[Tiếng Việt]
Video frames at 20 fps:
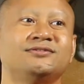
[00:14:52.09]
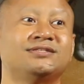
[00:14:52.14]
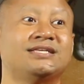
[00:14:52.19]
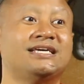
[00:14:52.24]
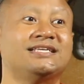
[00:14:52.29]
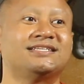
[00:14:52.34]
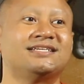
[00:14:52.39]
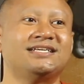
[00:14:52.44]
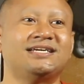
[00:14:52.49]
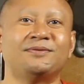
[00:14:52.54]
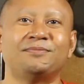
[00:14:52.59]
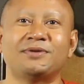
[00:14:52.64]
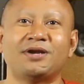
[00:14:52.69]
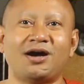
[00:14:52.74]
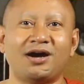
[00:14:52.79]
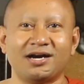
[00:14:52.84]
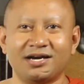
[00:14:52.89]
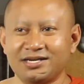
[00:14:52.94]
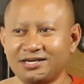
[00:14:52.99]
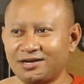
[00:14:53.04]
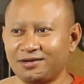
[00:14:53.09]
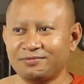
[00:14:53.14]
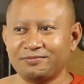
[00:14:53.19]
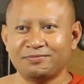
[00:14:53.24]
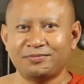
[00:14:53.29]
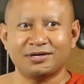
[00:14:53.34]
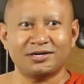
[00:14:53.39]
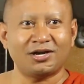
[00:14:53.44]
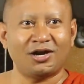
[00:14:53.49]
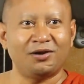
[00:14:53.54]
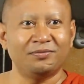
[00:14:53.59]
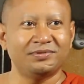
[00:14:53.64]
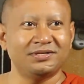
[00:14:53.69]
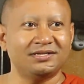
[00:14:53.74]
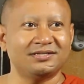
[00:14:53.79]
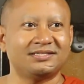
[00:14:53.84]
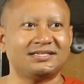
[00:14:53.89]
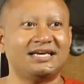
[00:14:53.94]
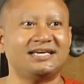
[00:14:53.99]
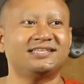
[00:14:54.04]
tây sơn niêm đòn hết đâu mà còn thì
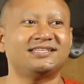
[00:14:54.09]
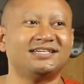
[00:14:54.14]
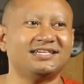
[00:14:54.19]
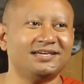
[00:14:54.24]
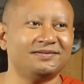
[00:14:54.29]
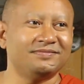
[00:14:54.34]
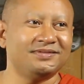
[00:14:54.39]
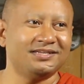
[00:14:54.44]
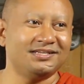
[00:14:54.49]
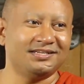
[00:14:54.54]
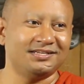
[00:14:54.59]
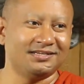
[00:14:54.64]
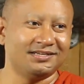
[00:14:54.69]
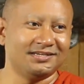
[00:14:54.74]
ở tây sơn niêm thì